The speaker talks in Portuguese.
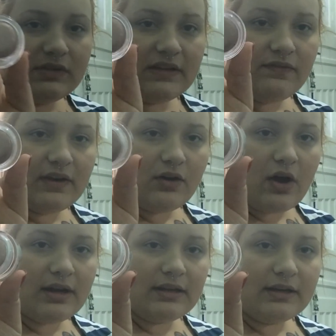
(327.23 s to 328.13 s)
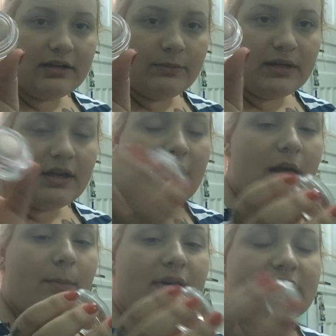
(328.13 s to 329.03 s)
conseguir ver agora na câmera,
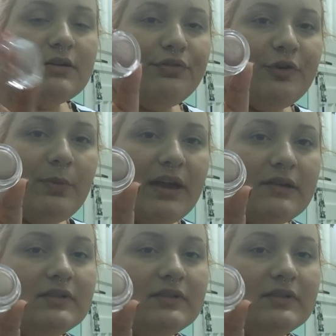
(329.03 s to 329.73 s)
mas eu filmei